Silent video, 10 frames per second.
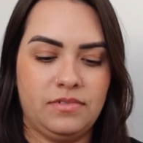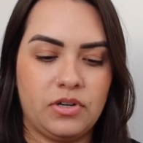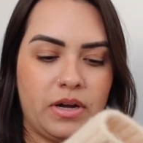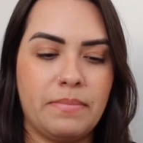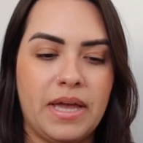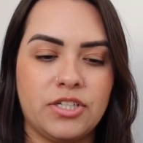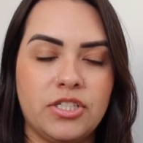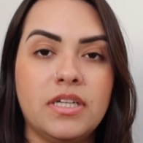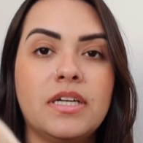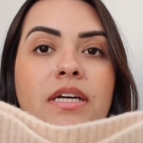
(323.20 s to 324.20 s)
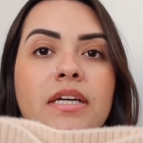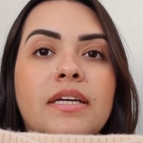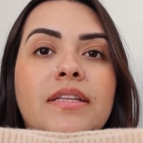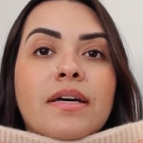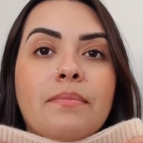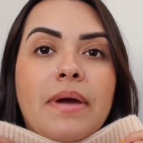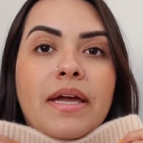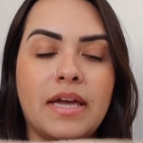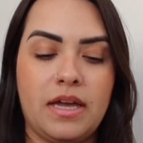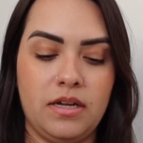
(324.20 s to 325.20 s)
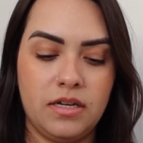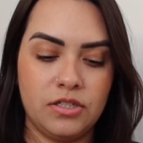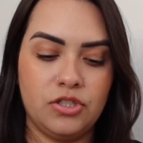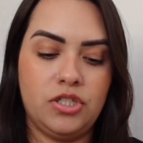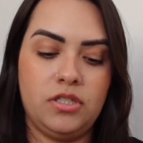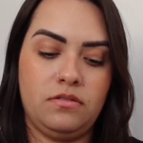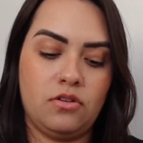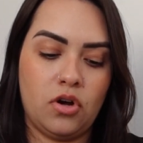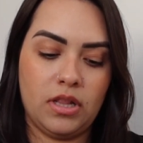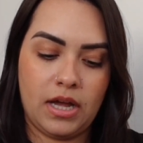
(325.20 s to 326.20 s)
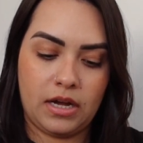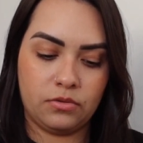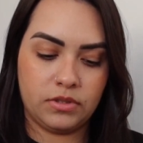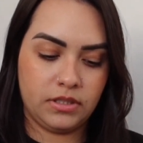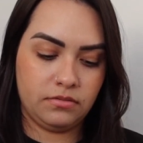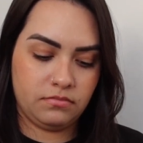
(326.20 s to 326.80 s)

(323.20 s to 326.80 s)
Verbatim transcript: Ó, a bege, que também é de gola alta.